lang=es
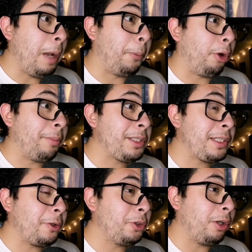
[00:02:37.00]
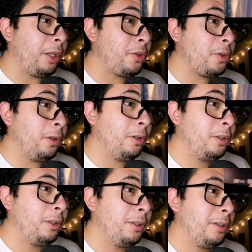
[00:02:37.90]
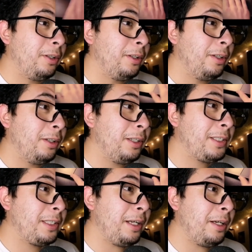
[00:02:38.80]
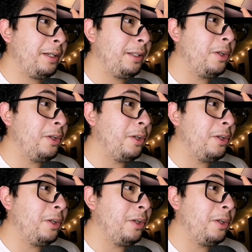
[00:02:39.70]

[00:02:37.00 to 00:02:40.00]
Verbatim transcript: El programa se está controlando solo. Le está.